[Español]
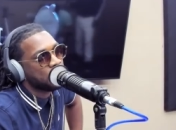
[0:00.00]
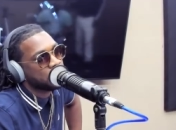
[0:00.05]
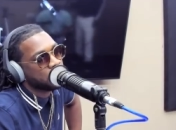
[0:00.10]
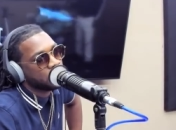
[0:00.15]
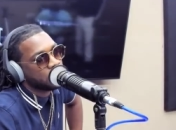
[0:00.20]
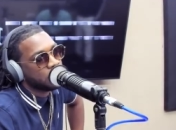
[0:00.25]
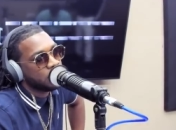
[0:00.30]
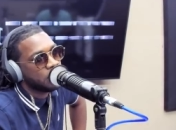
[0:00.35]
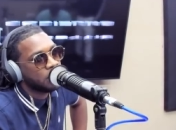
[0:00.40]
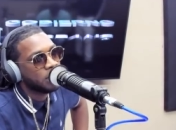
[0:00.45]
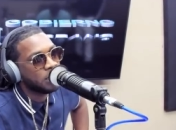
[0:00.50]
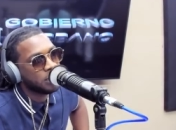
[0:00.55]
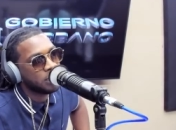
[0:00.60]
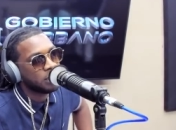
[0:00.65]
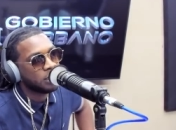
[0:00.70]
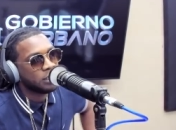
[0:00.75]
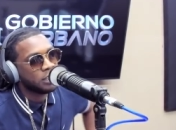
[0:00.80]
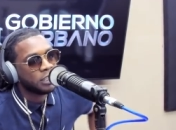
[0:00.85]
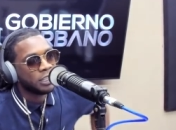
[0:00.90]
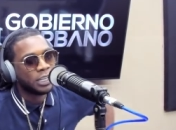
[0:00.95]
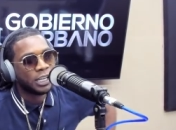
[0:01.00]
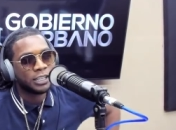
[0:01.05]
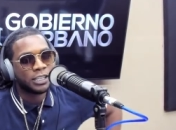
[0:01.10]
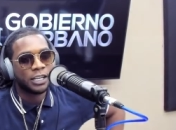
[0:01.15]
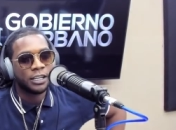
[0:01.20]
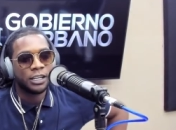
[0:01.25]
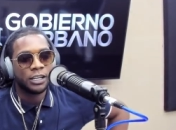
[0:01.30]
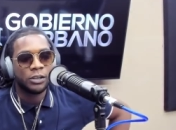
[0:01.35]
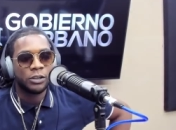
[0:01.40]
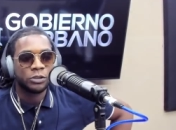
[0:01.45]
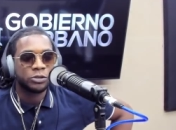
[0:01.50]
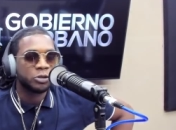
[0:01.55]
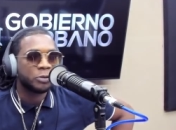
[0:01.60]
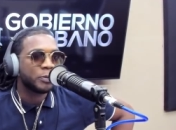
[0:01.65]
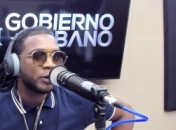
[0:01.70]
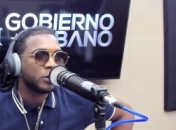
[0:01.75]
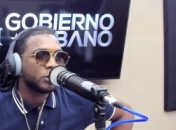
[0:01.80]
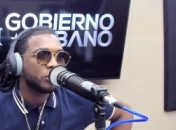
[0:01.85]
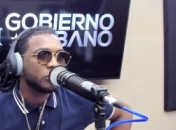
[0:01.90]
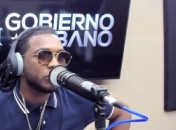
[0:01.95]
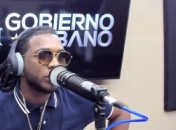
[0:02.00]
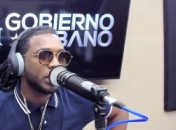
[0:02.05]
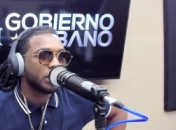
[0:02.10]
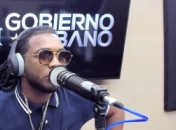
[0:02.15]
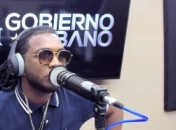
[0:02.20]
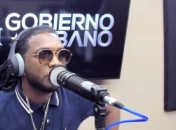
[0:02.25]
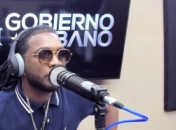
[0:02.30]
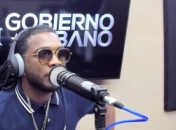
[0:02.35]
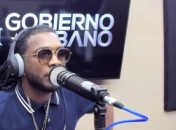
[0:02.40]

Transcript: brother. ¿Qué te digo? Súper contento.